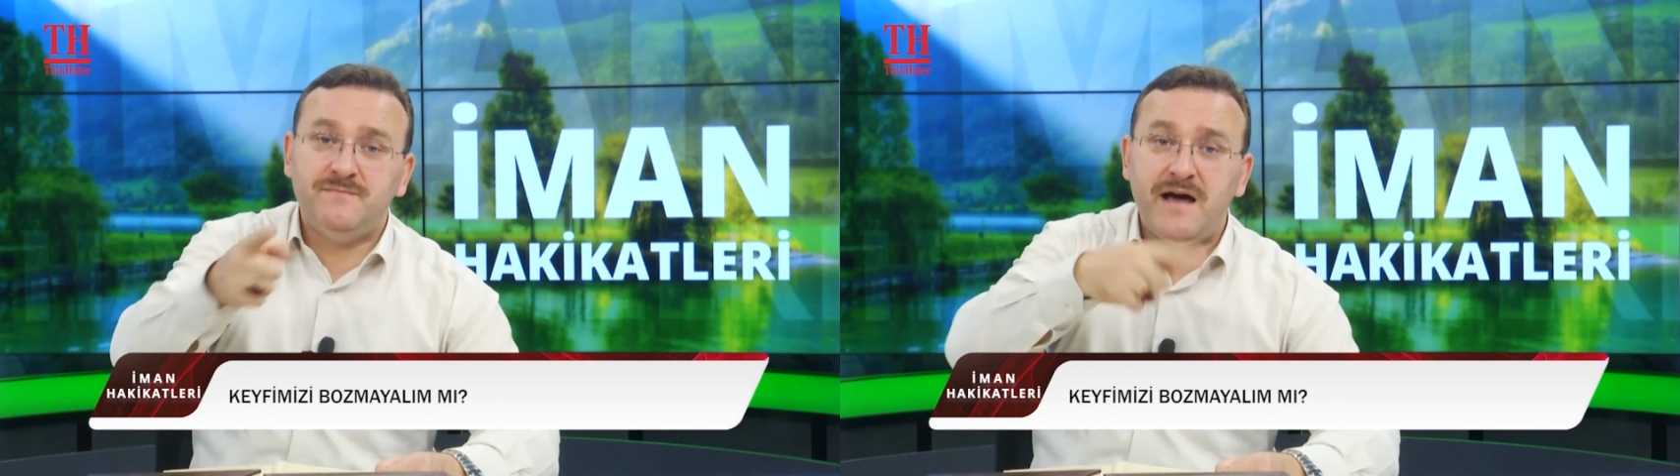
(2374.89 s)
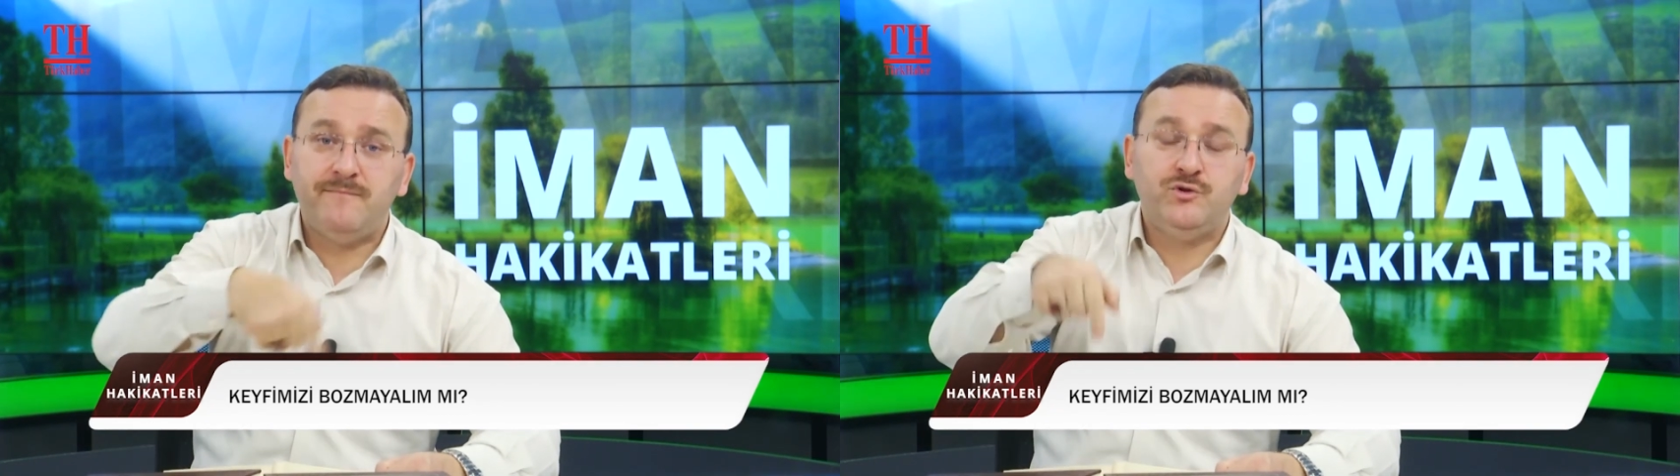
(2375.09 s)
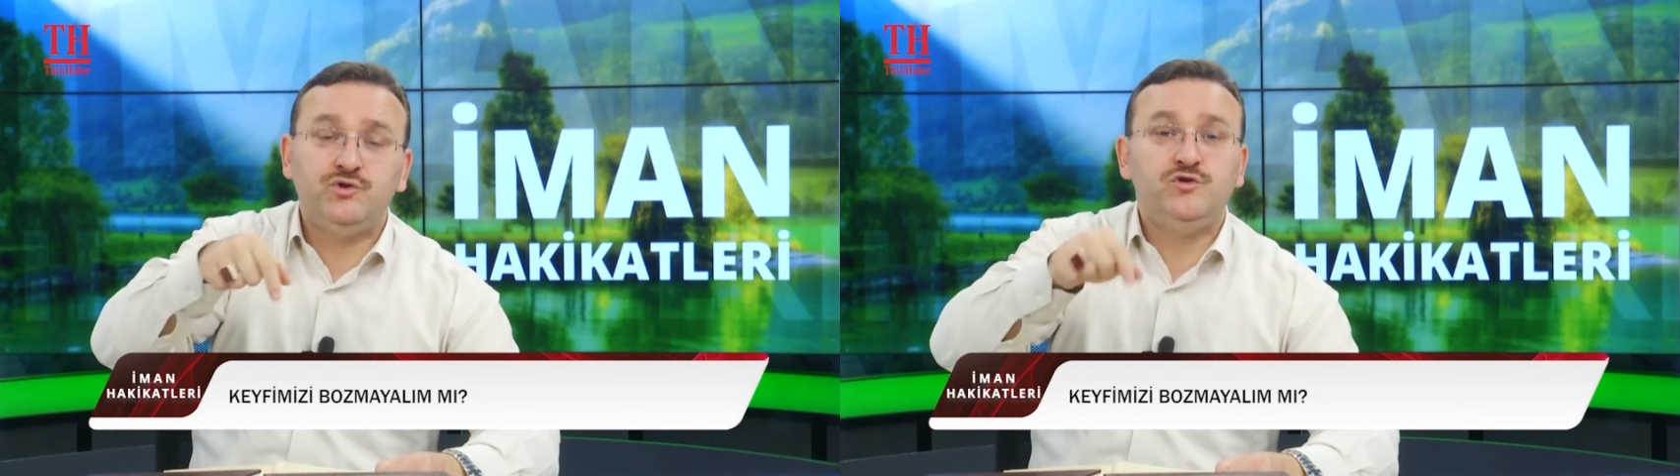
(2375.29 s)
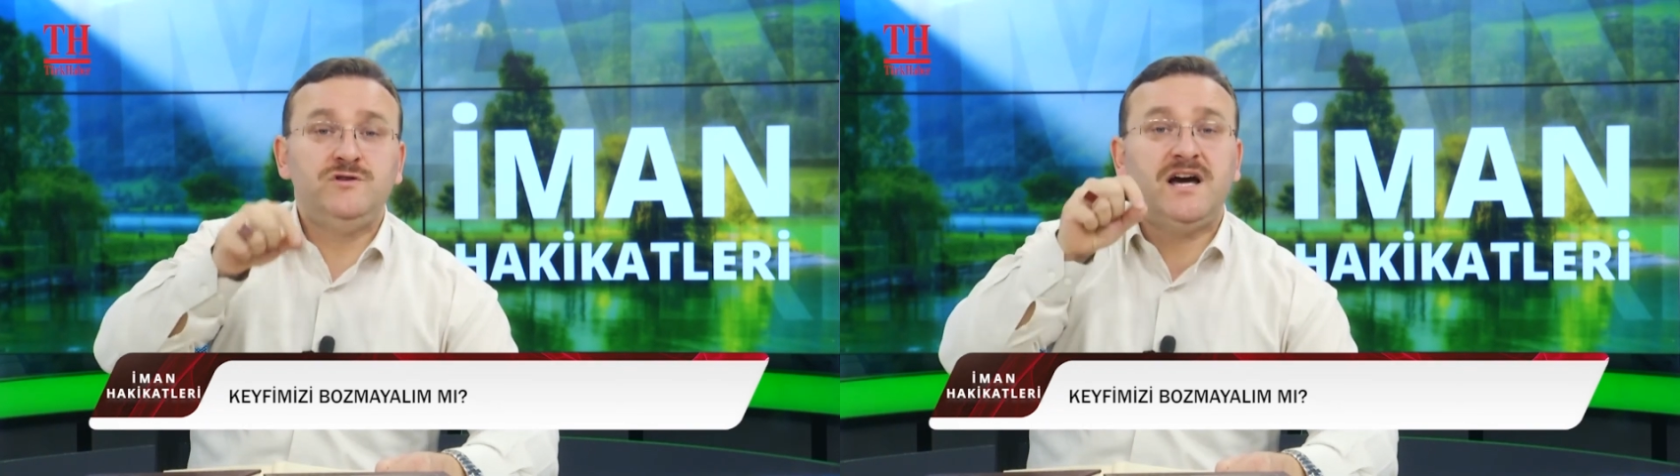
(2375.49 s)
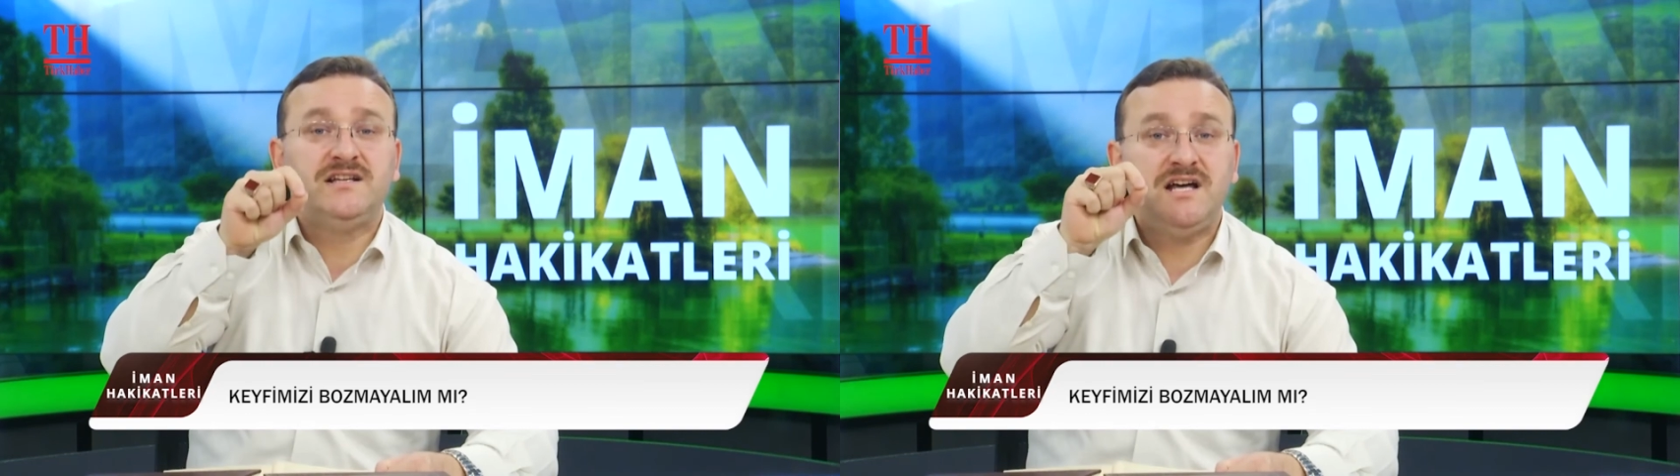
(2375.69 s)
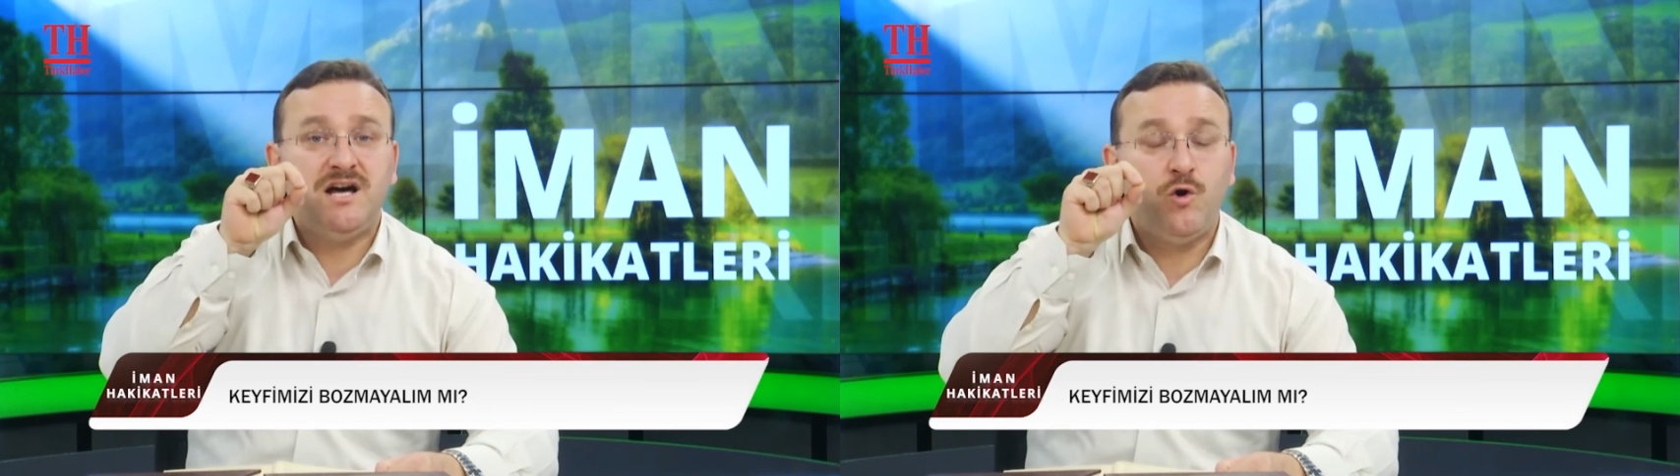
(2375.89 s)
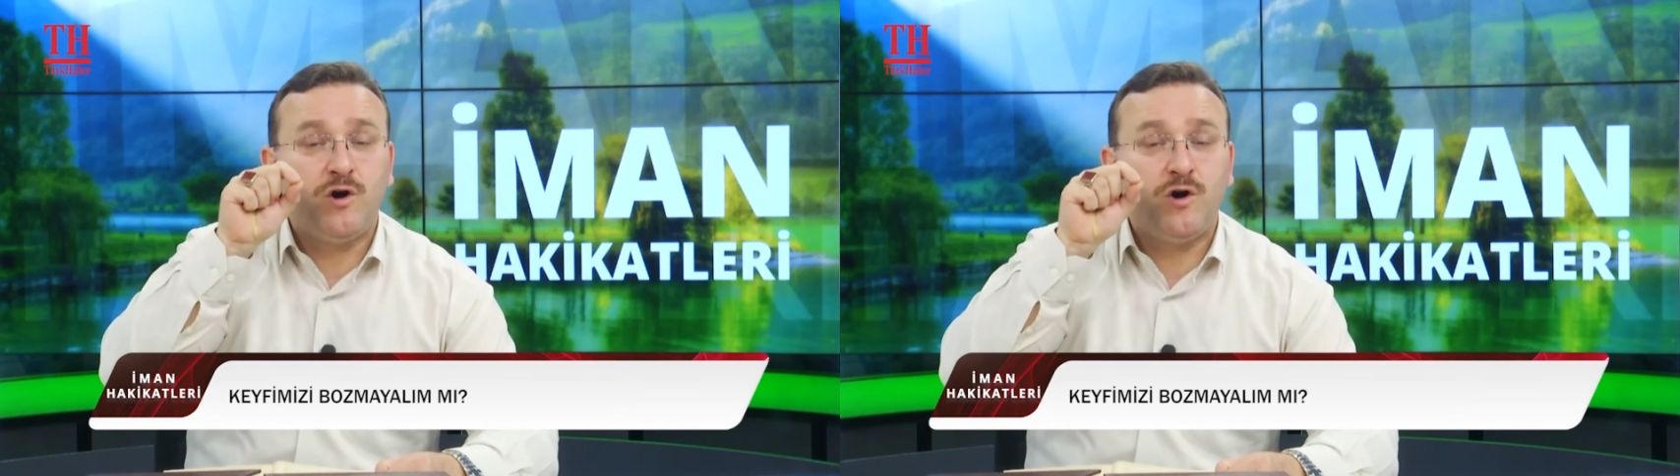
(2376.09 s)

Ben bu dünyada o